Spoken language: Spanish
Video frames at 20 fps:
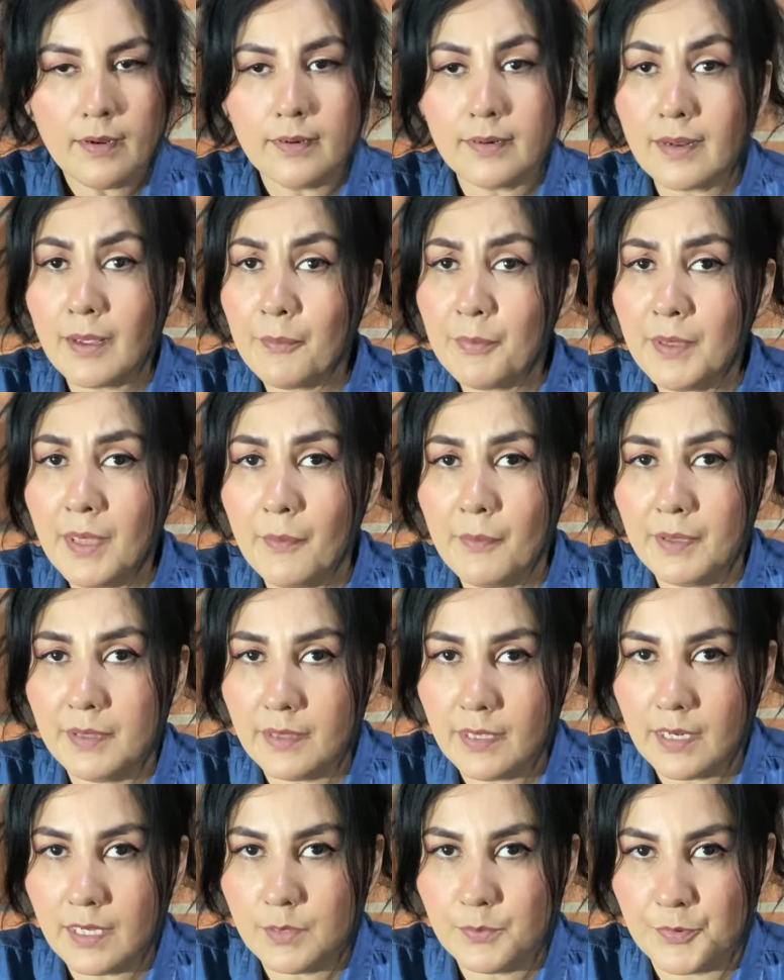
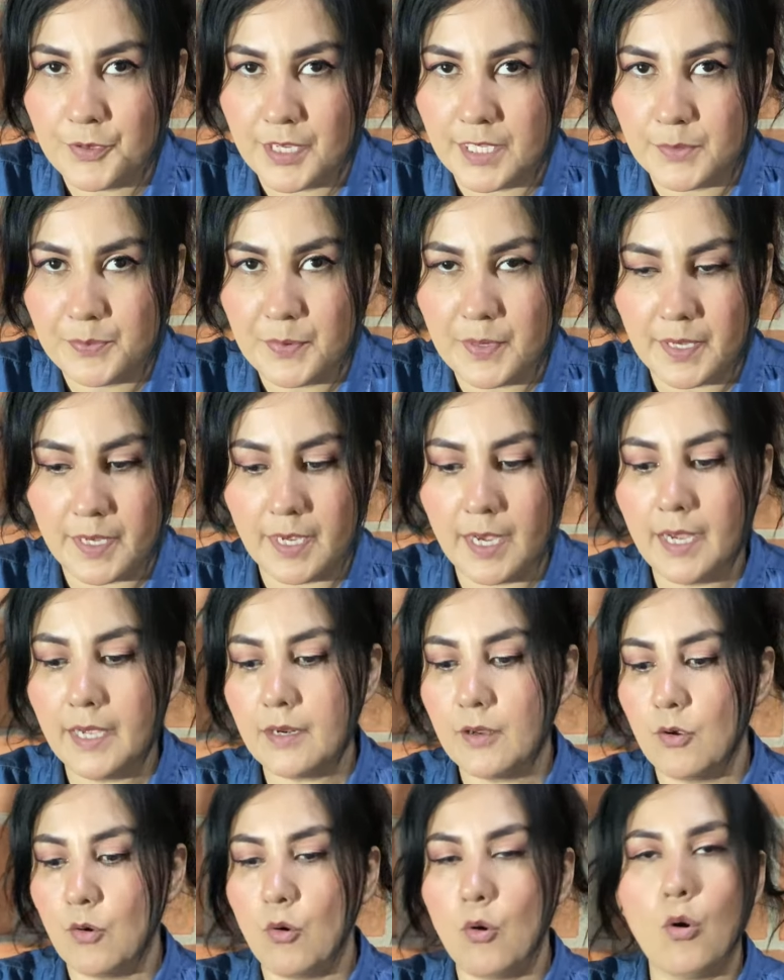Rápidamente les voy a
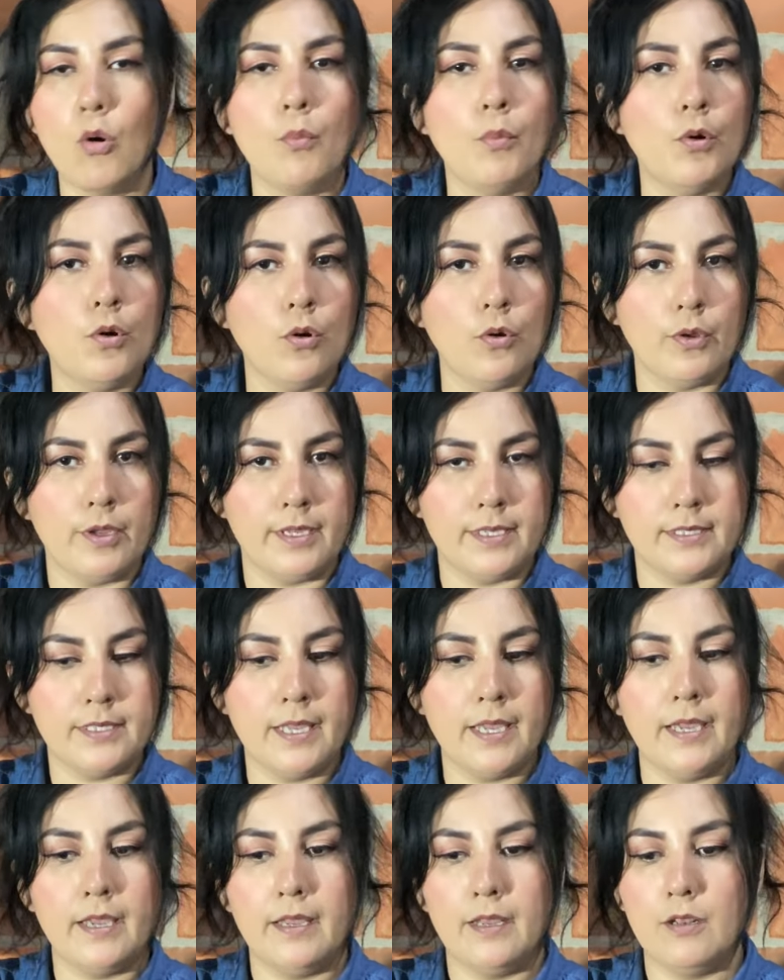explicar cómo lo
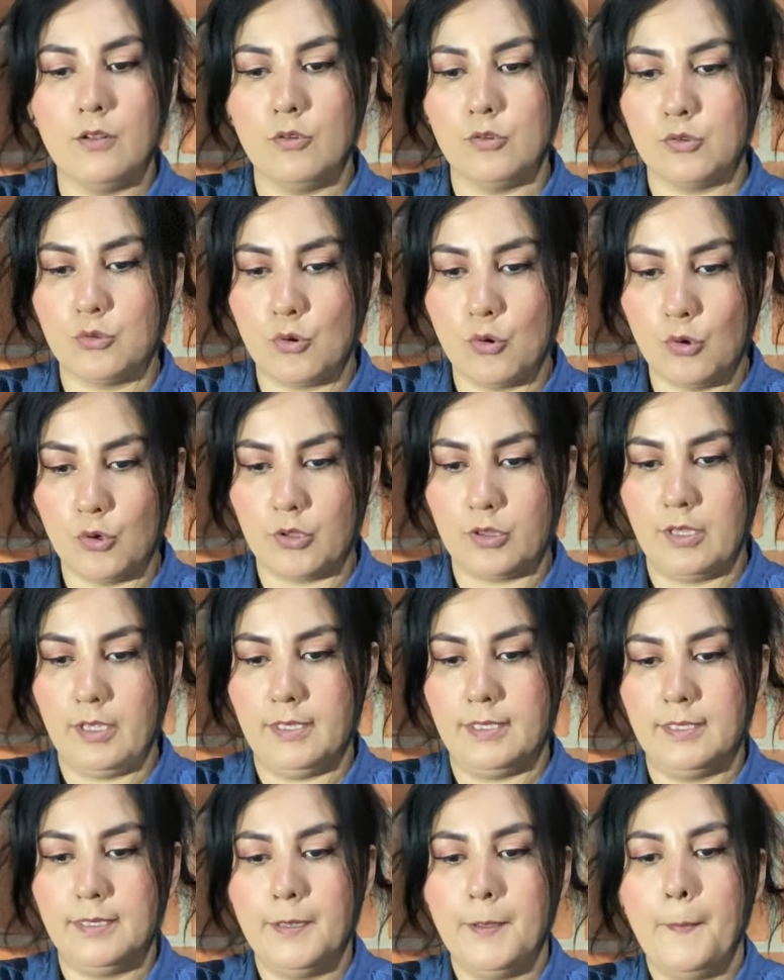hice los
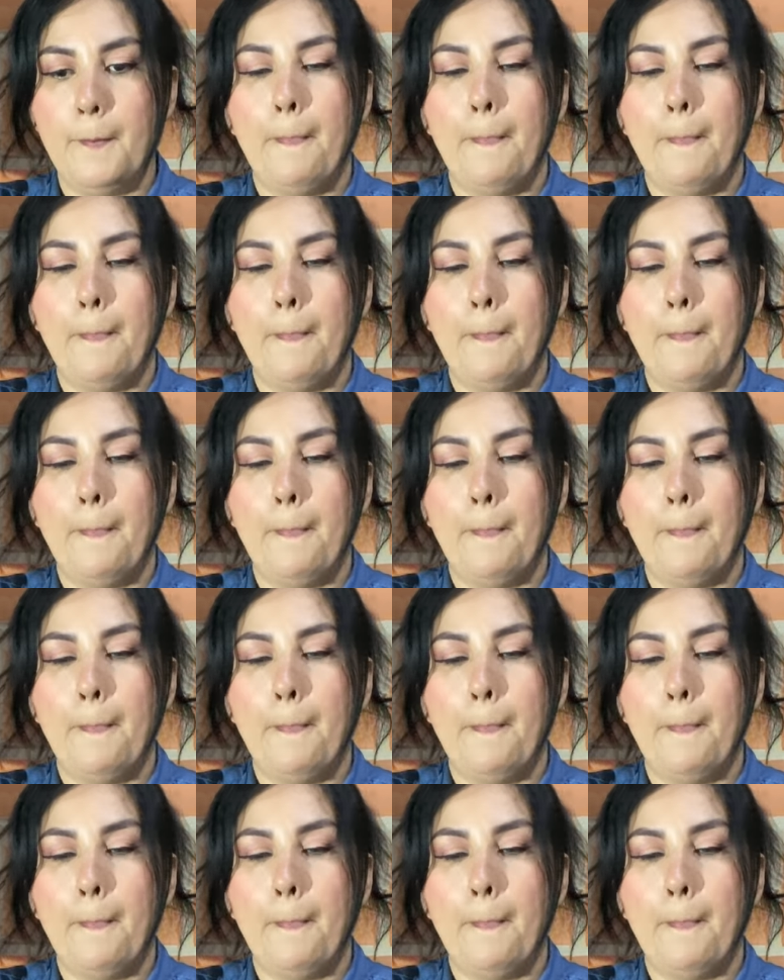cortes.